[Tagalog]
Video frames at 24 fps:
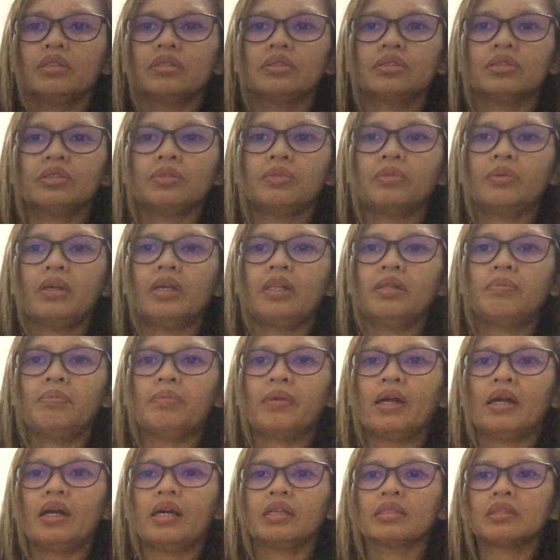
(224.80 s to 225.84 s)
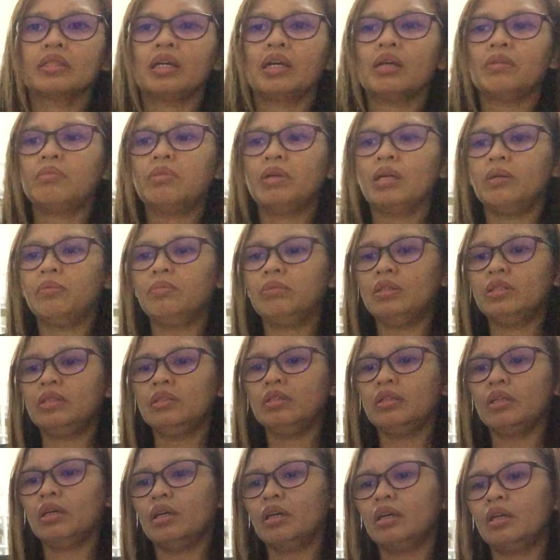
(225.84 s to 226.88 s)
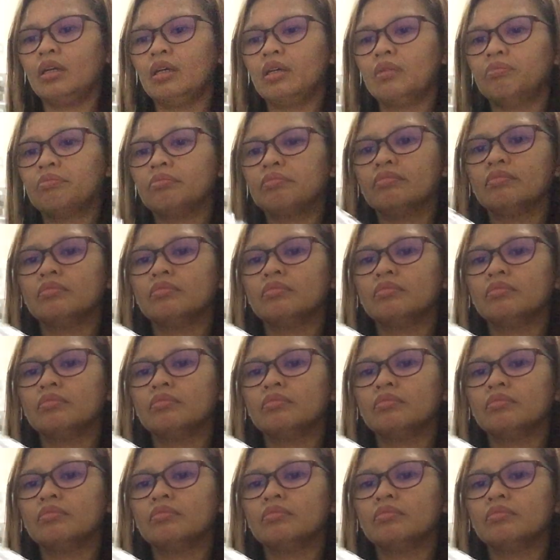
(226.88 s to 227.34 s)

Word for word: So, well packed, nakabubble wrap.